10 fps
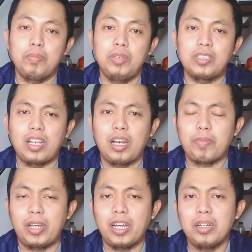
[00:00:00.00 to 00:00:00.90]
bisa
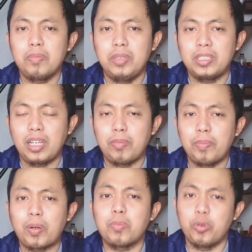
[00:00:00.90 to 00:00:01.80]
apa ya bisa
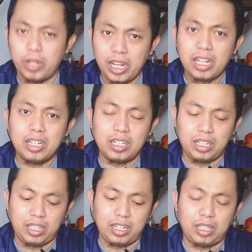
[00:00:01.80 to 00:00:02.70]
mempermudah
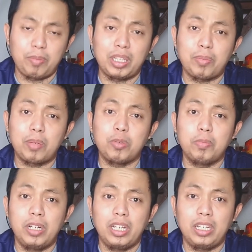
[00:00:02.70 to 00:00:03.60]
ketika teman-teman mau
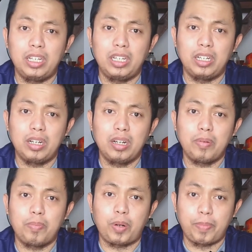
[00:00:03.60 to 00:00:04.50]
beli
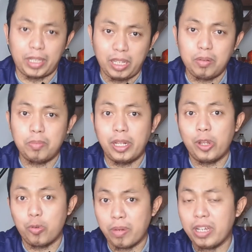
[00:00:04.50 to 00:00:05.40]
properti
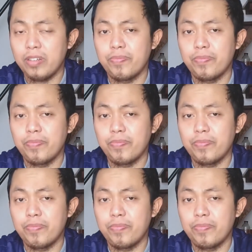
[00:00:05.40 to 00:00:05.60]
beli rumah